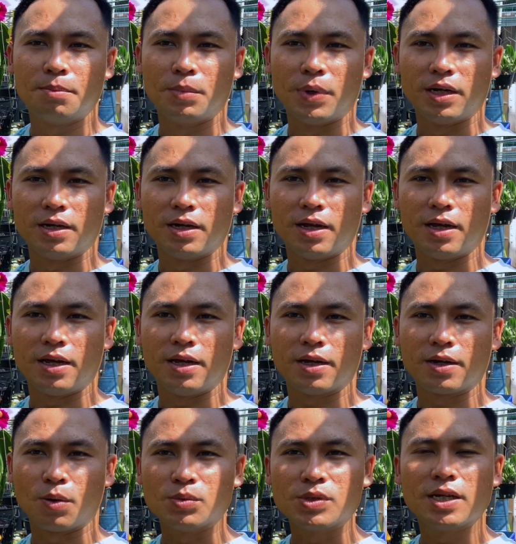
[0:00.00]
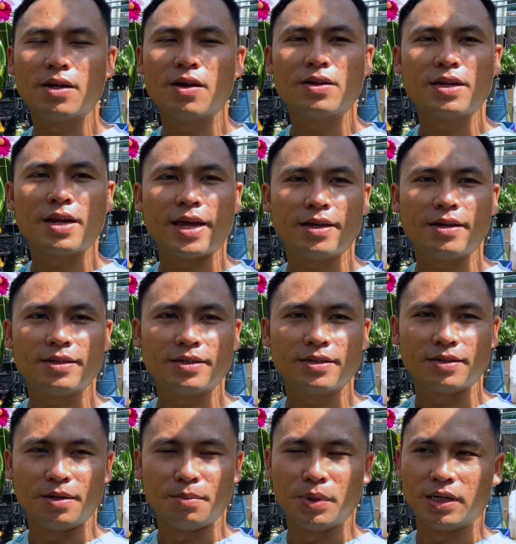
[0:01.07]
mình cũng xin nói đến đây thôi,
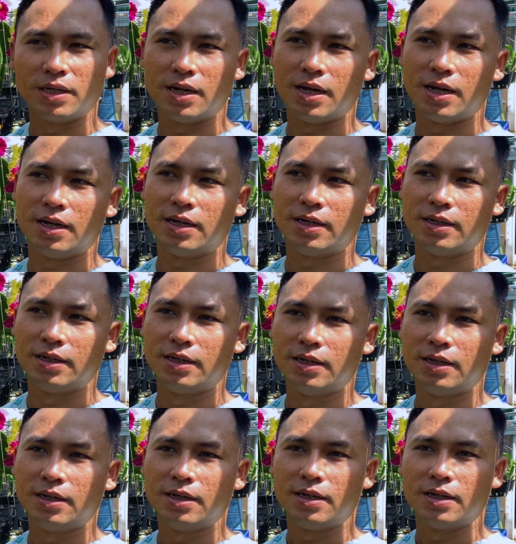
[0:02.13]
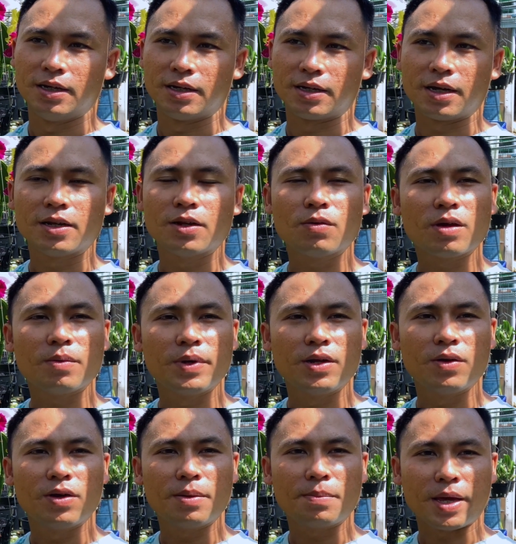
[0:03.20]
rồi mình kết thúc cái
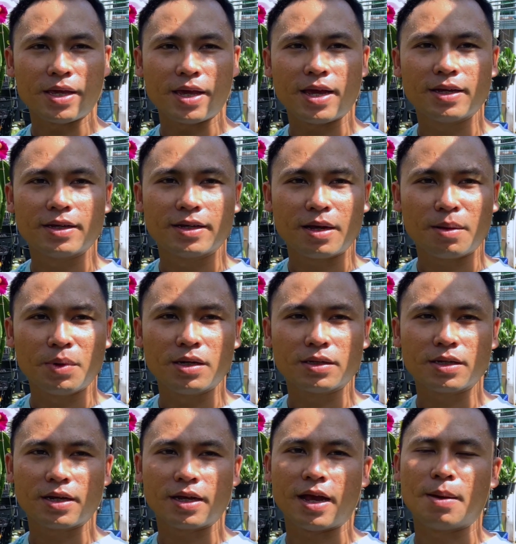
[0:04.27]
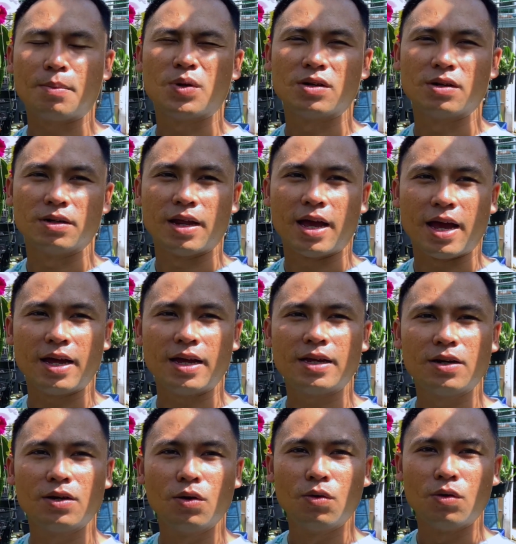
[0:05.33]
video clip này nha. Cảm ơn tất cả mọi người
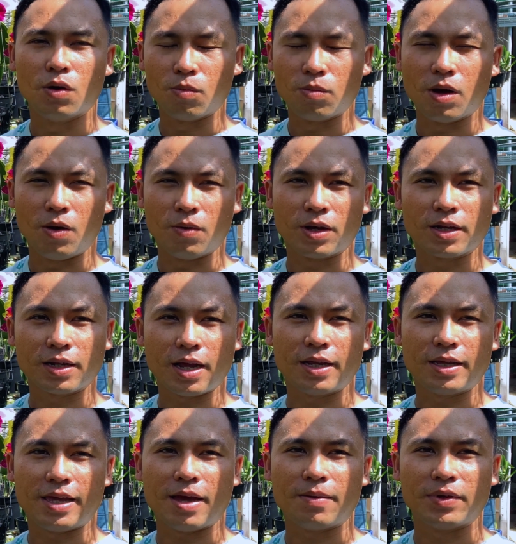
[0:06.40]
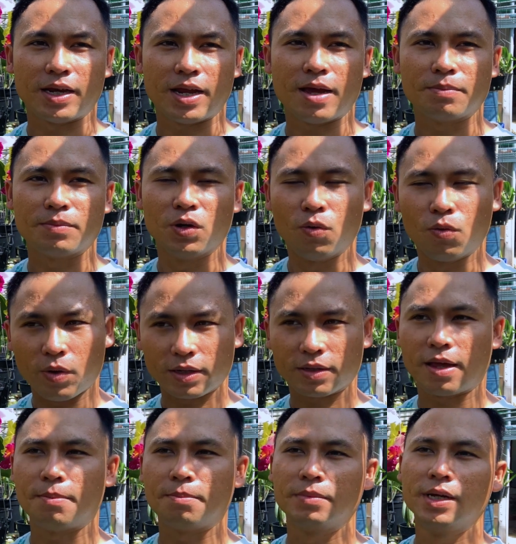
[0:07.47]
đã luôn ủng hộ kênh Cattleya Việt Nam, luôn quan
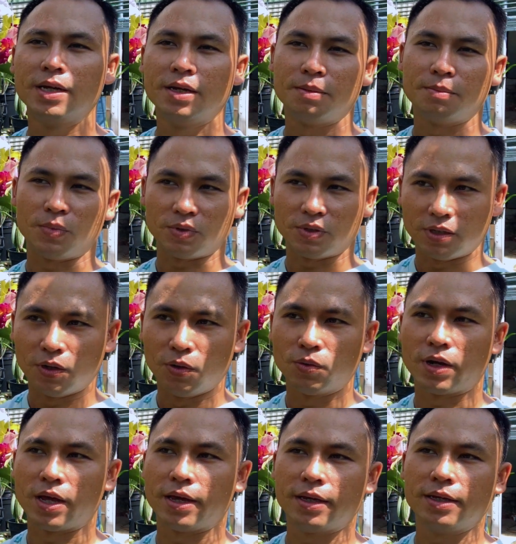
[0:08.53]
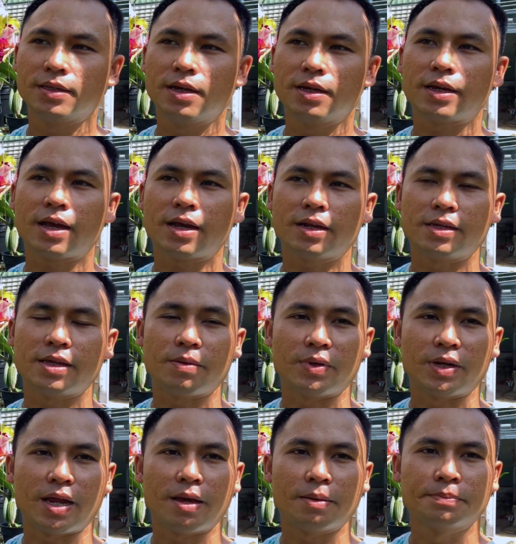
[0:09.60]
tâm, mọi người luôn để ý tới Cattleya
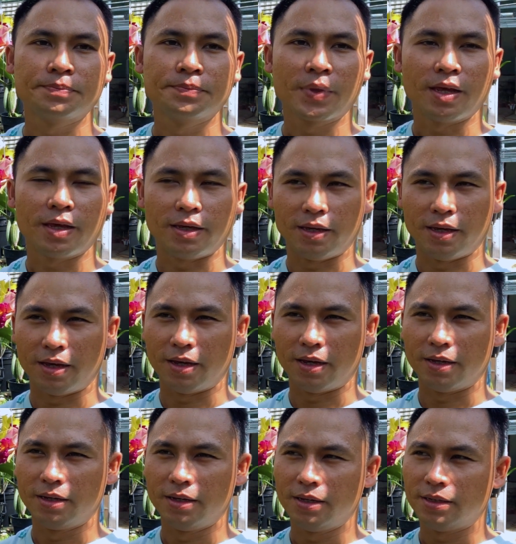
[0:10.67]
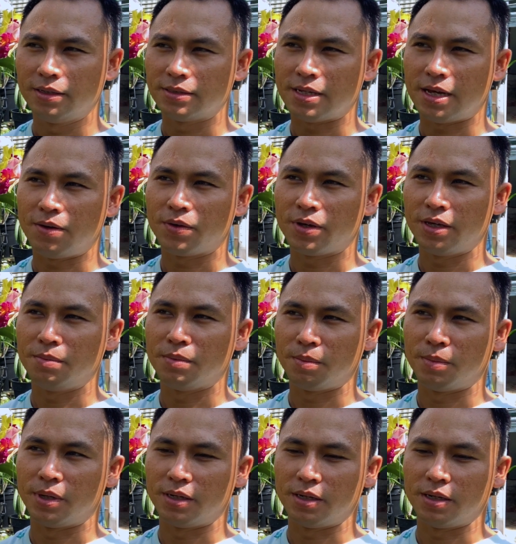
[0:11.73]
Việt Nam. Thì sau khi mà
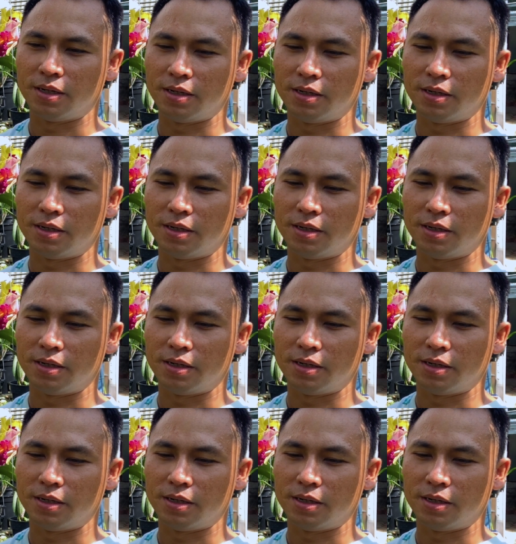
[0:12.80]
mình